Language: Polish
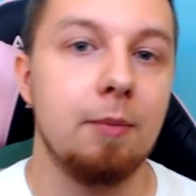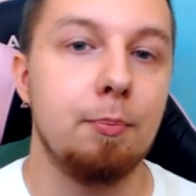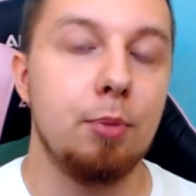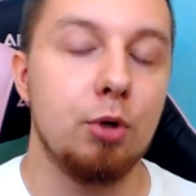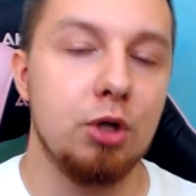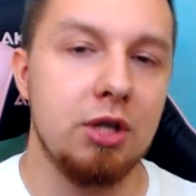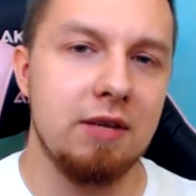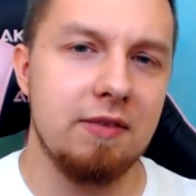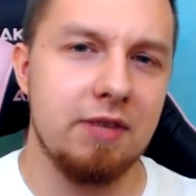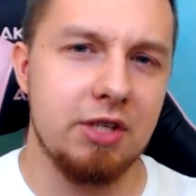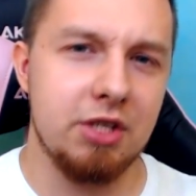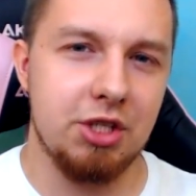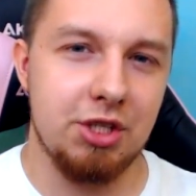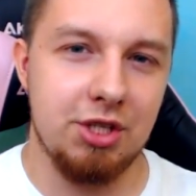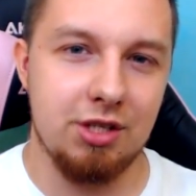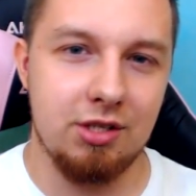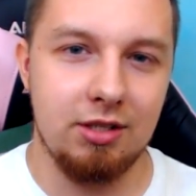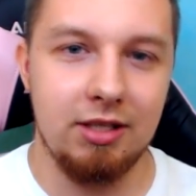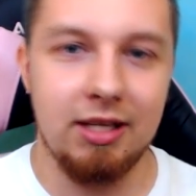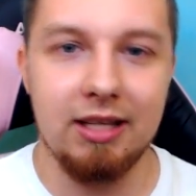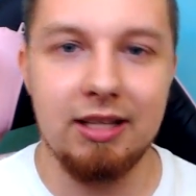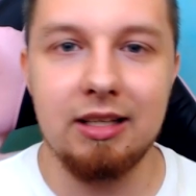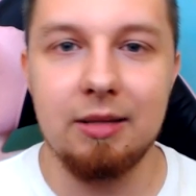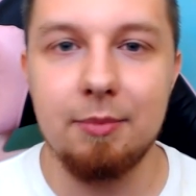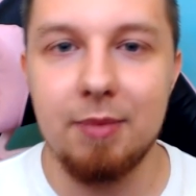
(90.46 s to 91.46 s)
Ponieważ
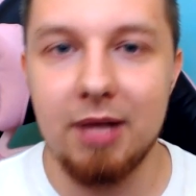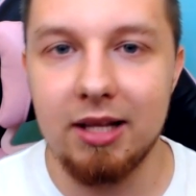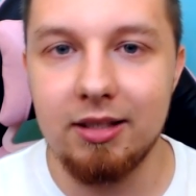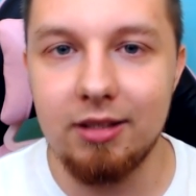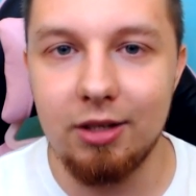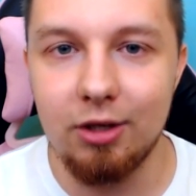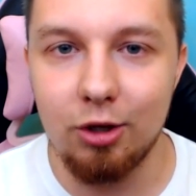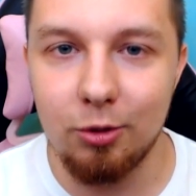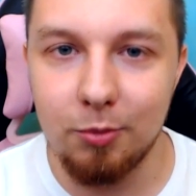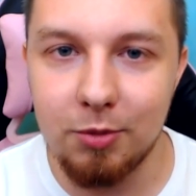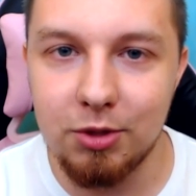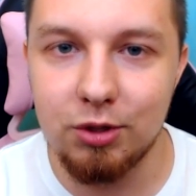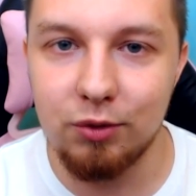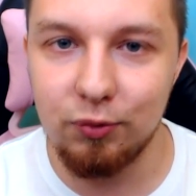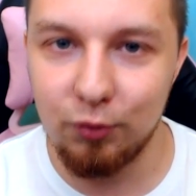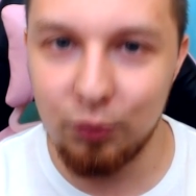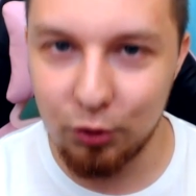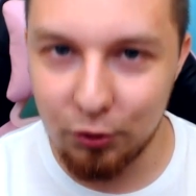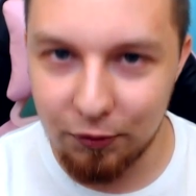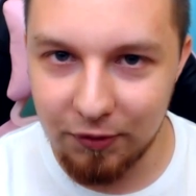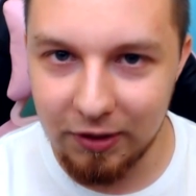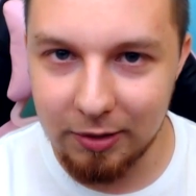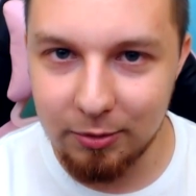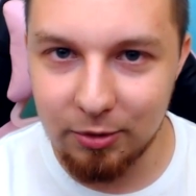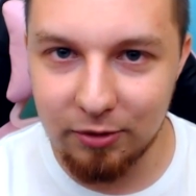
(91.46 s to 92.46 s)
nie dam rady robić
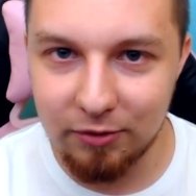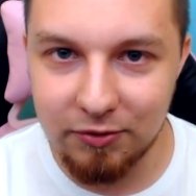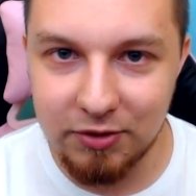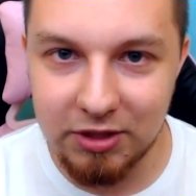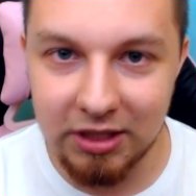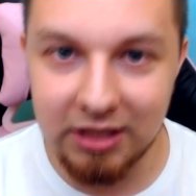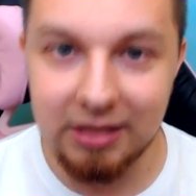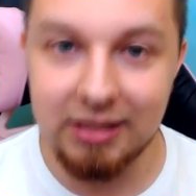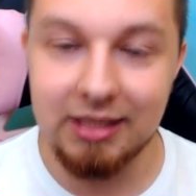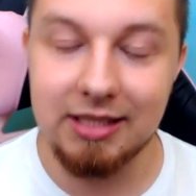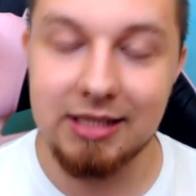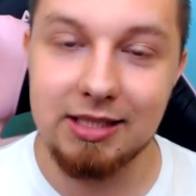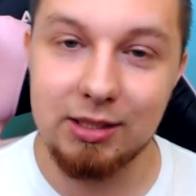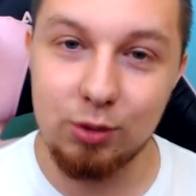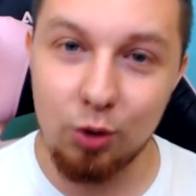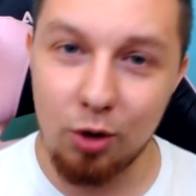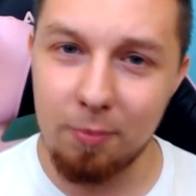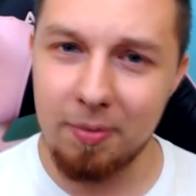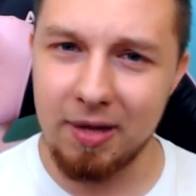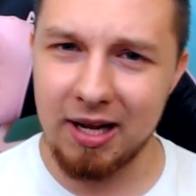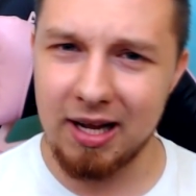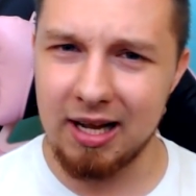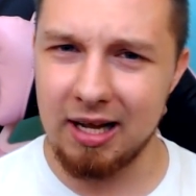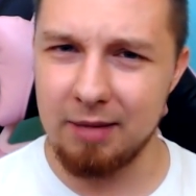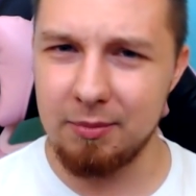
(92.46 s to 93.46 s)
dwóch filmów dziennie z
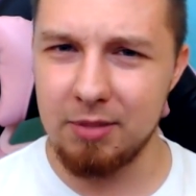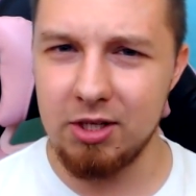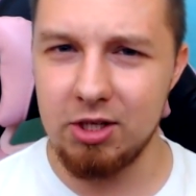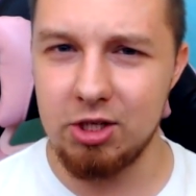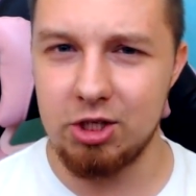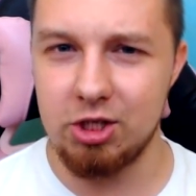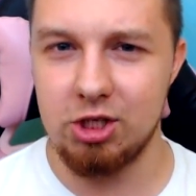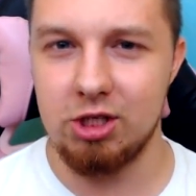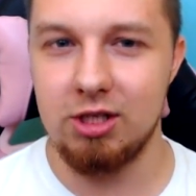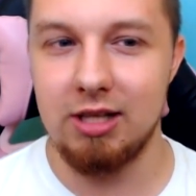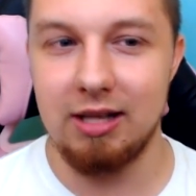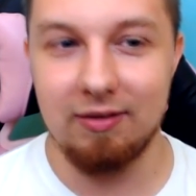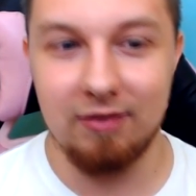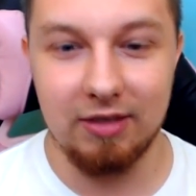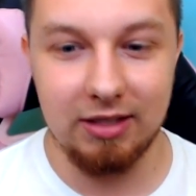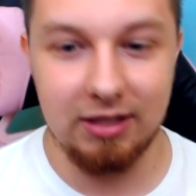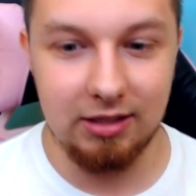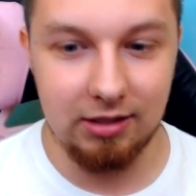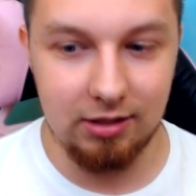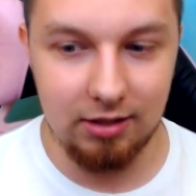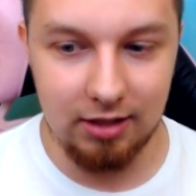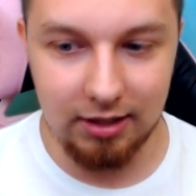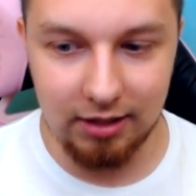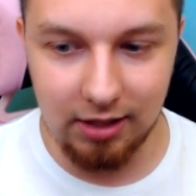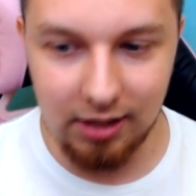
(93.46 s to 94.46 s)
chłopakami, czy
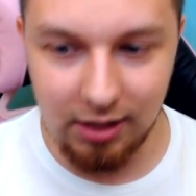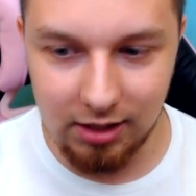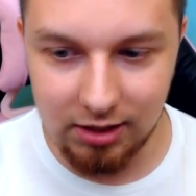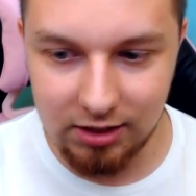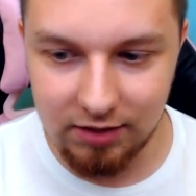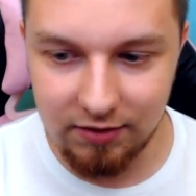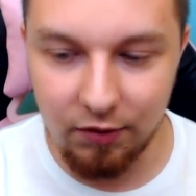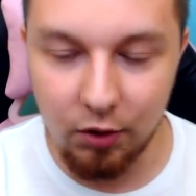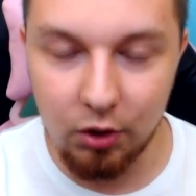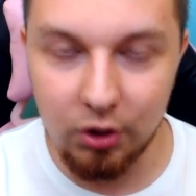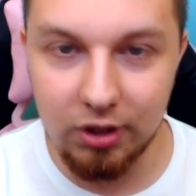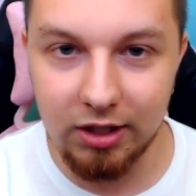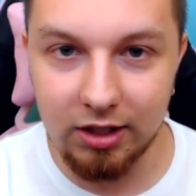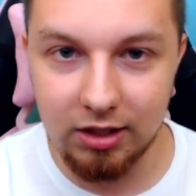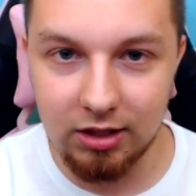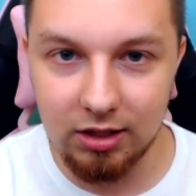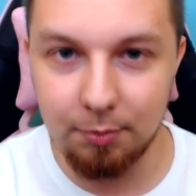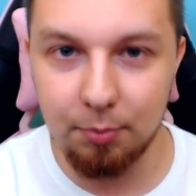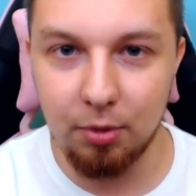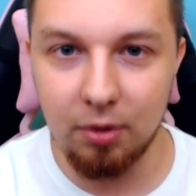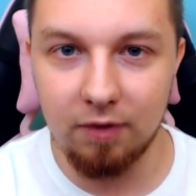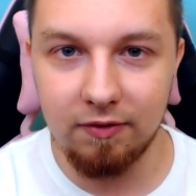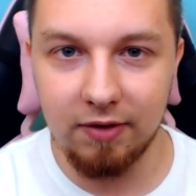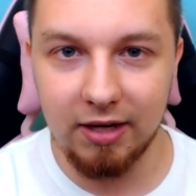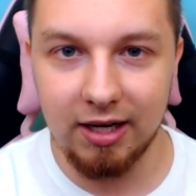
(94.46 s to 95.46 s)
nawet takich swoich
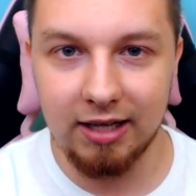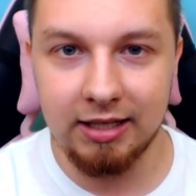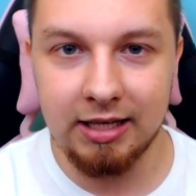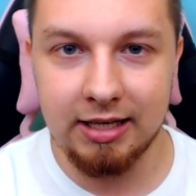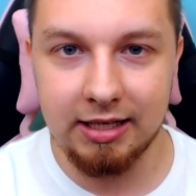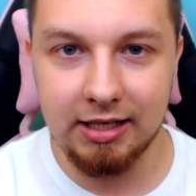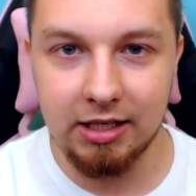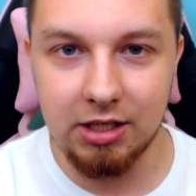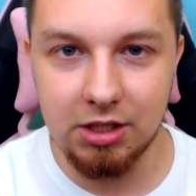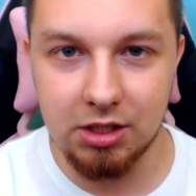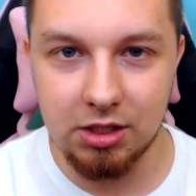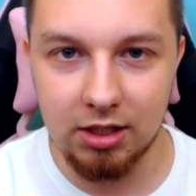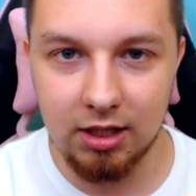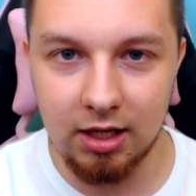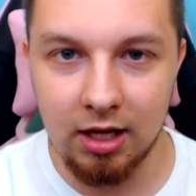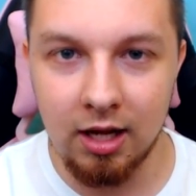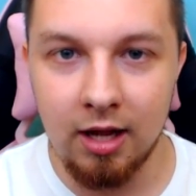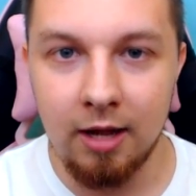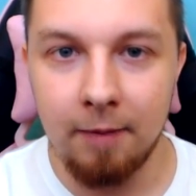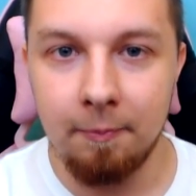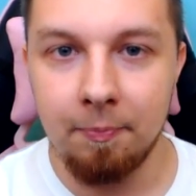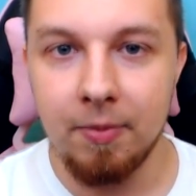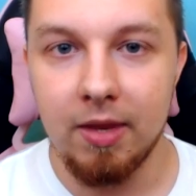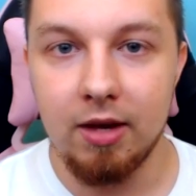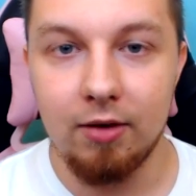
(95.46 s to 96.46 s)
typowych, energicznych
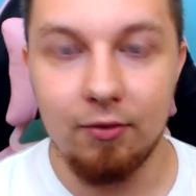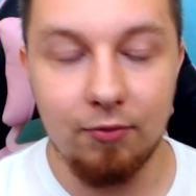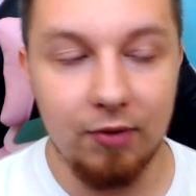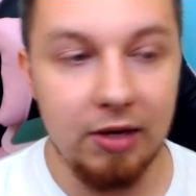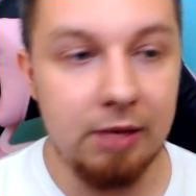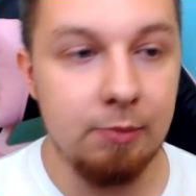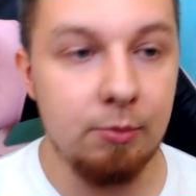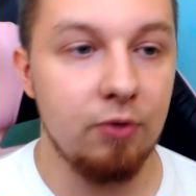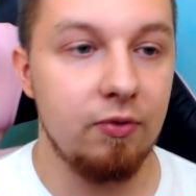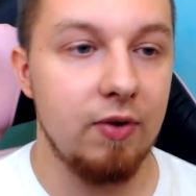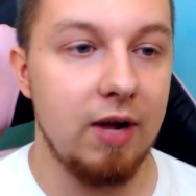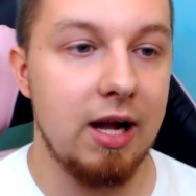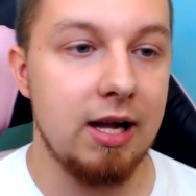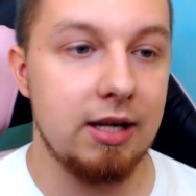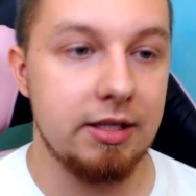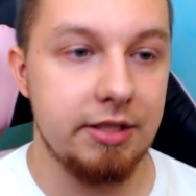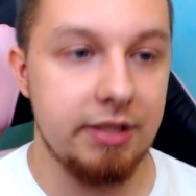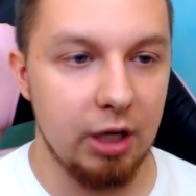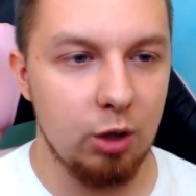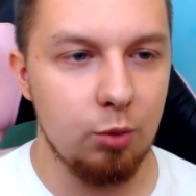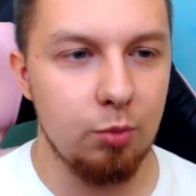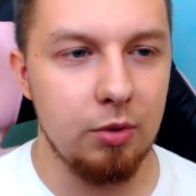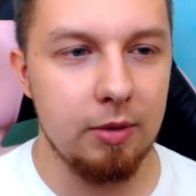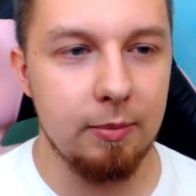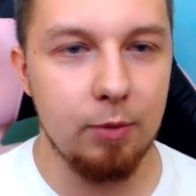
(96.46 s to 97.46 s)
filmów, a
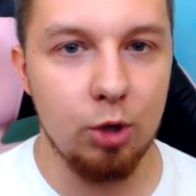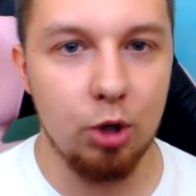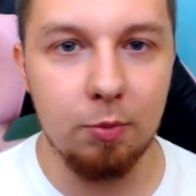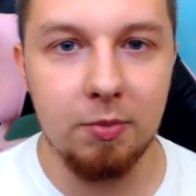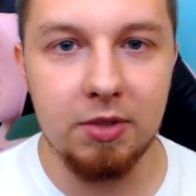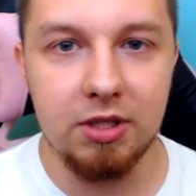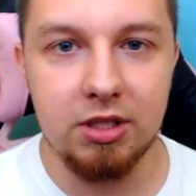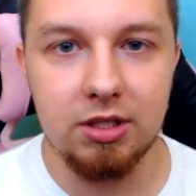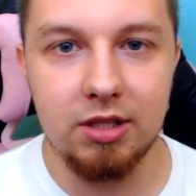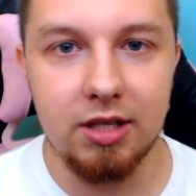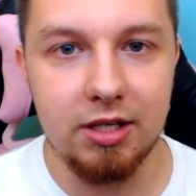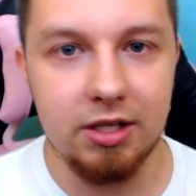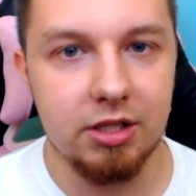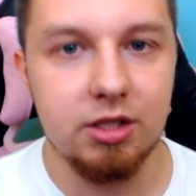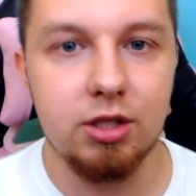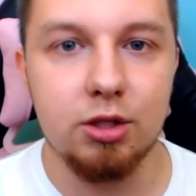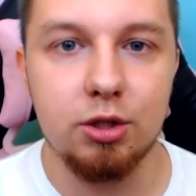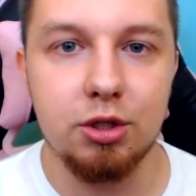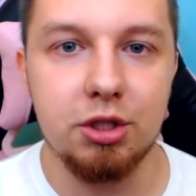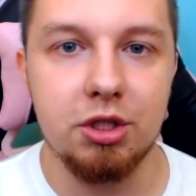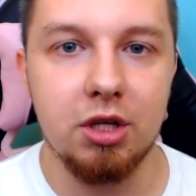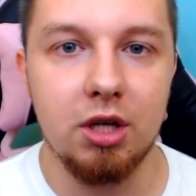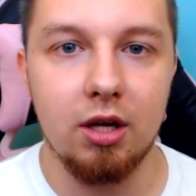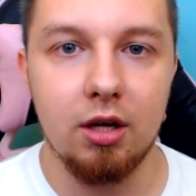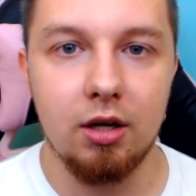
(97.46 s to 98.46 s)
chciałbym robić też
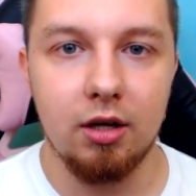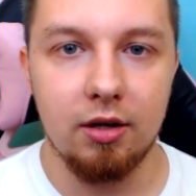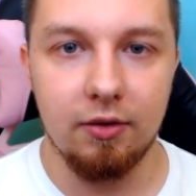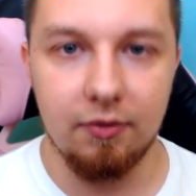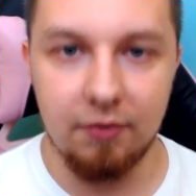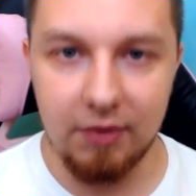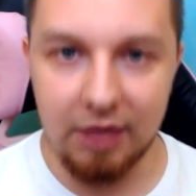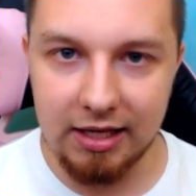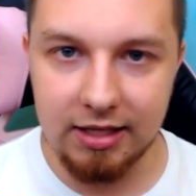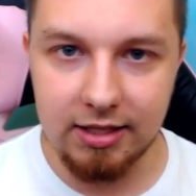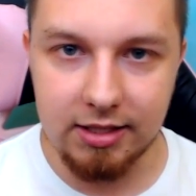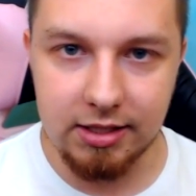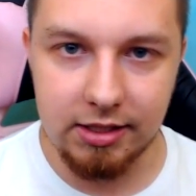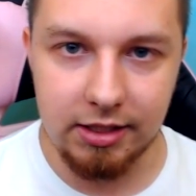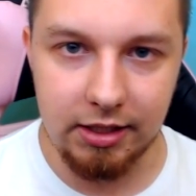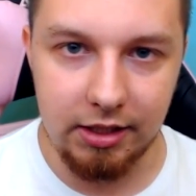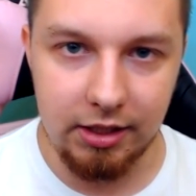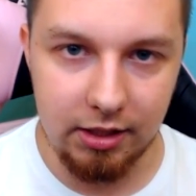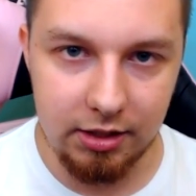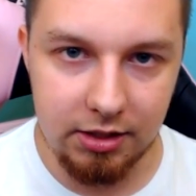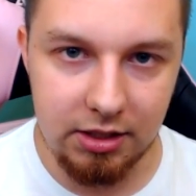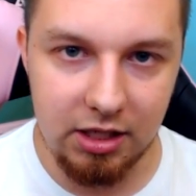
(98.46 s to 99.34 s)
coś więcej.